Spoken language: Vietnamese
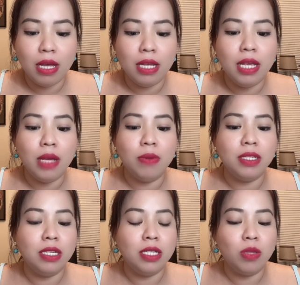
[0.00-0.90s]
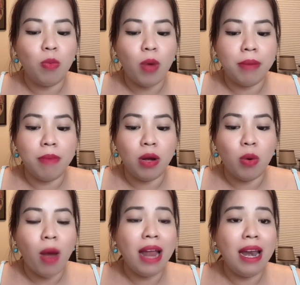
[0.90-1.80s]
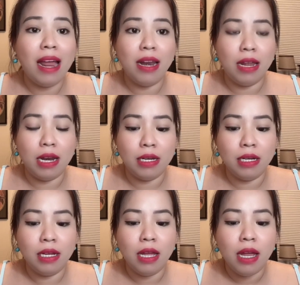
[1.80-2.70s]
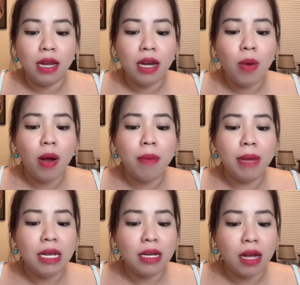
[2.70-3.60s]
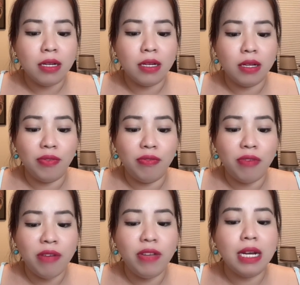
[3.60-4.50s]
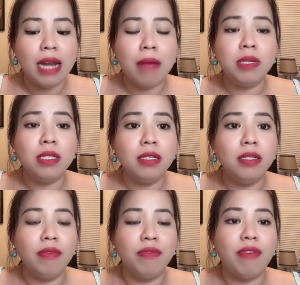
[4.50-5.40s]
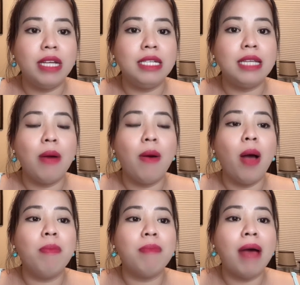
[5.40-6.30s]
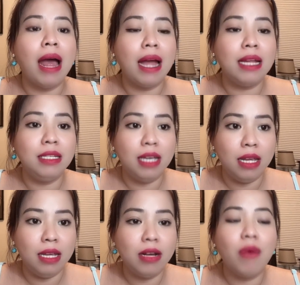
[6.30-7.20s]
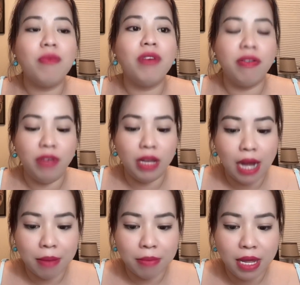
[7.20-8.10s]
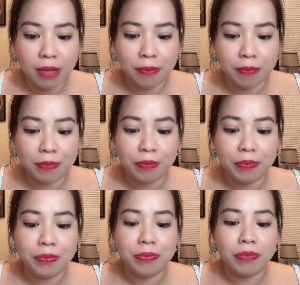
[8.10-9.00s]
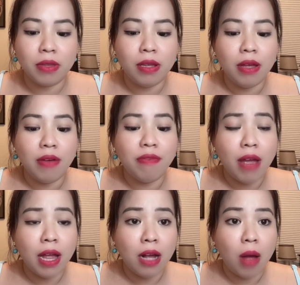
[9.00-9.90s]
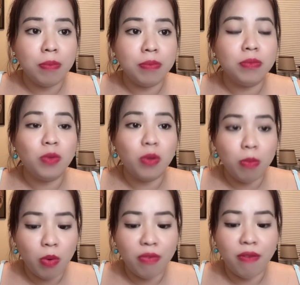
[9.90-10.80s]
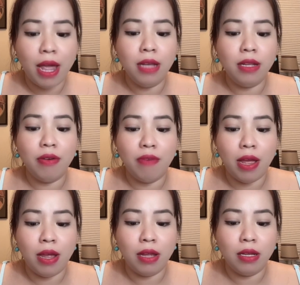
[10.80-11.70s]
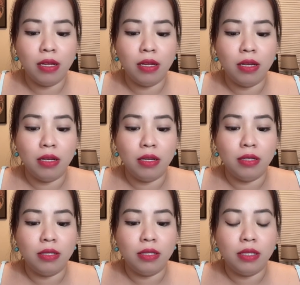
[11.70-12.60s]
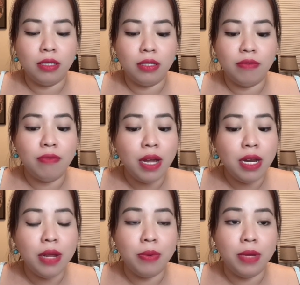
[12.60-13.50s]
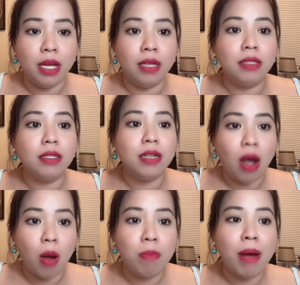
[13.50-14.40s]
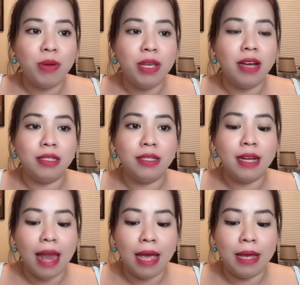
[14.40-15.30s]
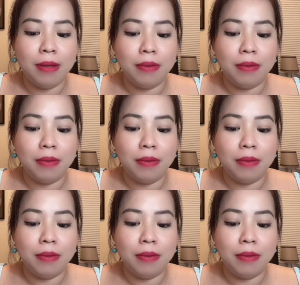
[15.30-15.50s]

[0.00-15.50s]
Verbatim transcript: nhiều người xung quanh bực quá la lên nếu ở Mỹ cực về Việt Nam sướng vậy sao ông bà anh chị không về Việt Nam đi về không tôi mua vé cho về với điều kiện không bao giờ trở lại